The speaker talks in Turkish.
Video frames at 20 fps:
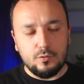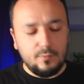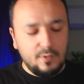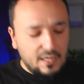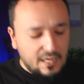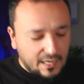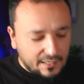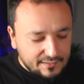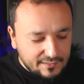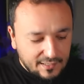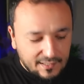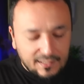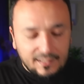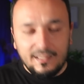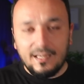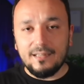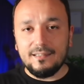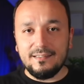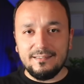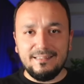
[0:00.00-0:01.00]
İlla ki
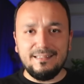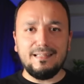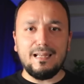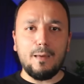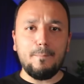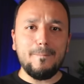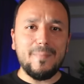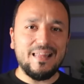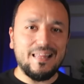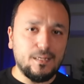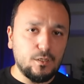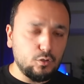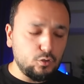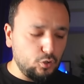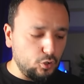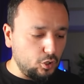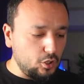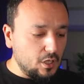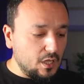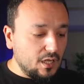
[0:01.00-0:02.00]
aralarda dinlenmeler
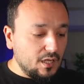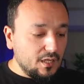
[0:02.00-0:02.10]
oluyor.